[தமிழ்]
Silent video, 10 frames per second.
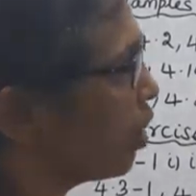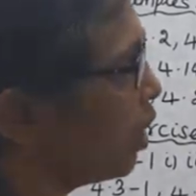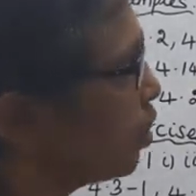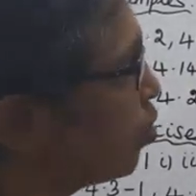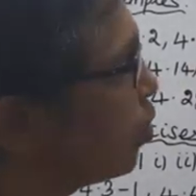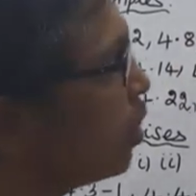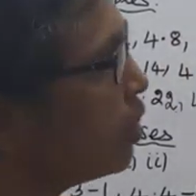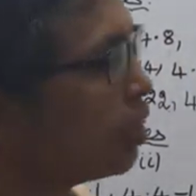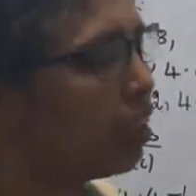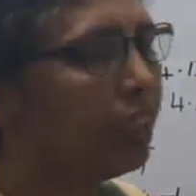ஓகேயா
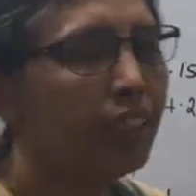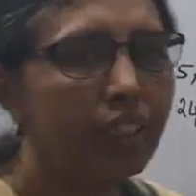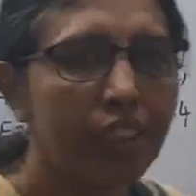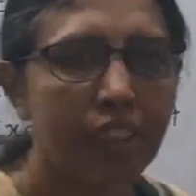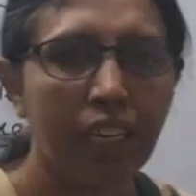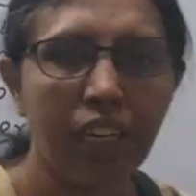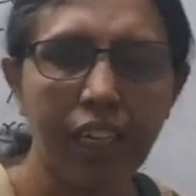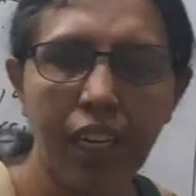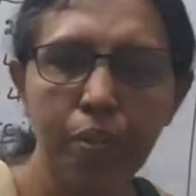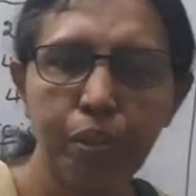ஸ்டூடெண்ட்ஸ் திஸ்
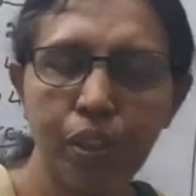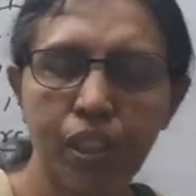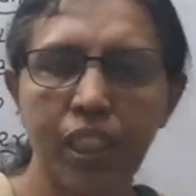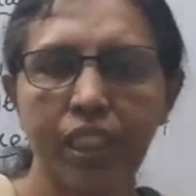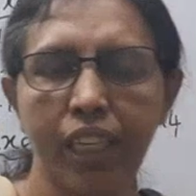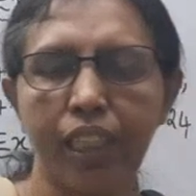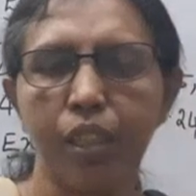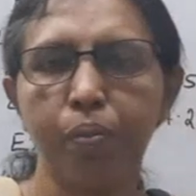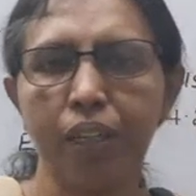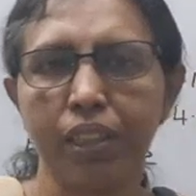சேனல் ஹெல்ப் யூ
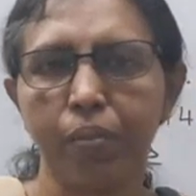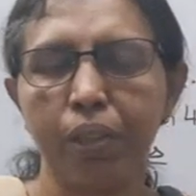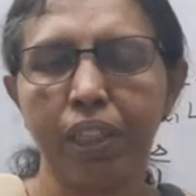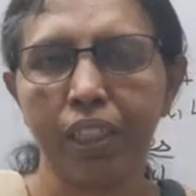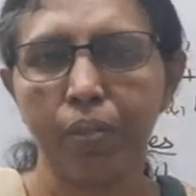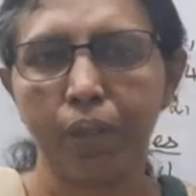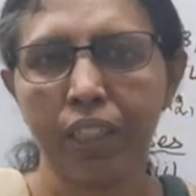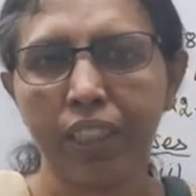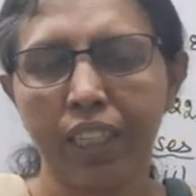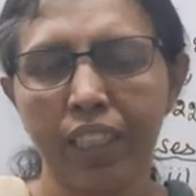ஹண்ட்ரட் மார்க்ஸ் அப்படிங்கிறத
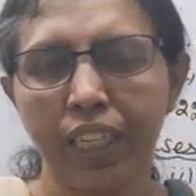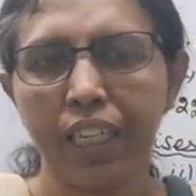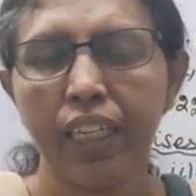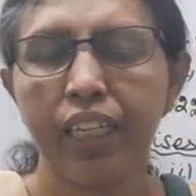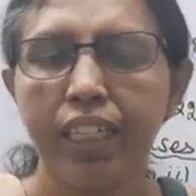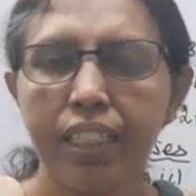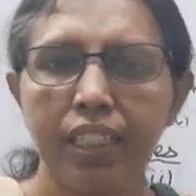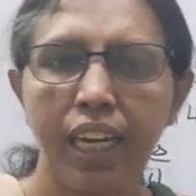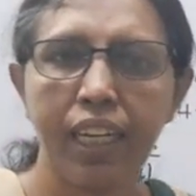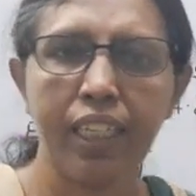மறந்துடாதீங்க
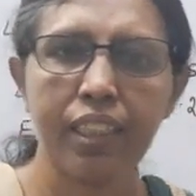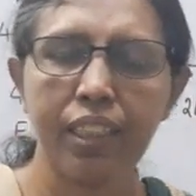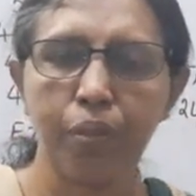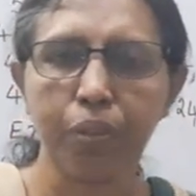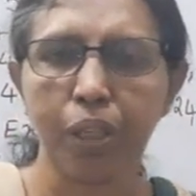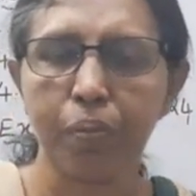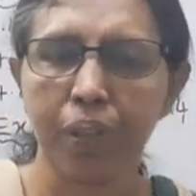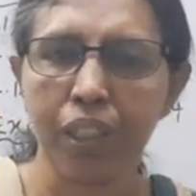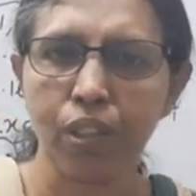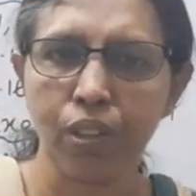சேனலுக்கு சப்ஸ்கிரைப்
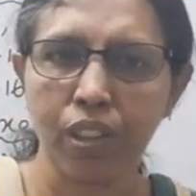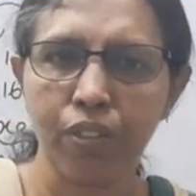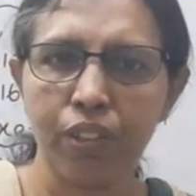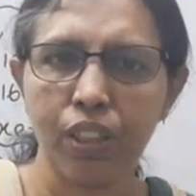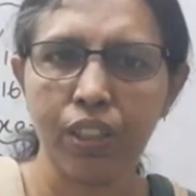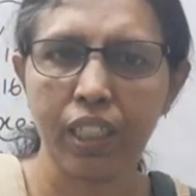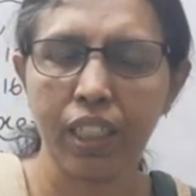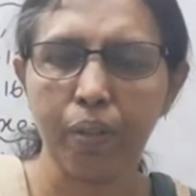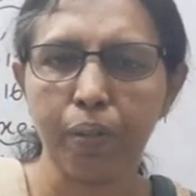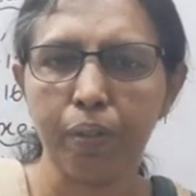பண்ணுங்கள் தொடர்ந்து வீடியோஸ்
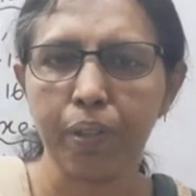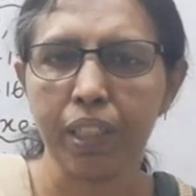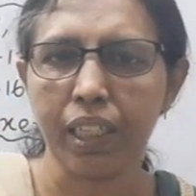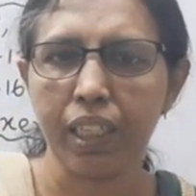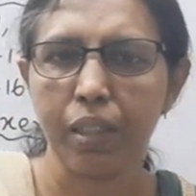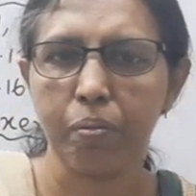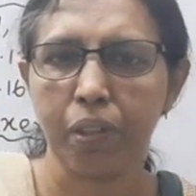கிடைக்க பெல் பட்டனை கிளிக்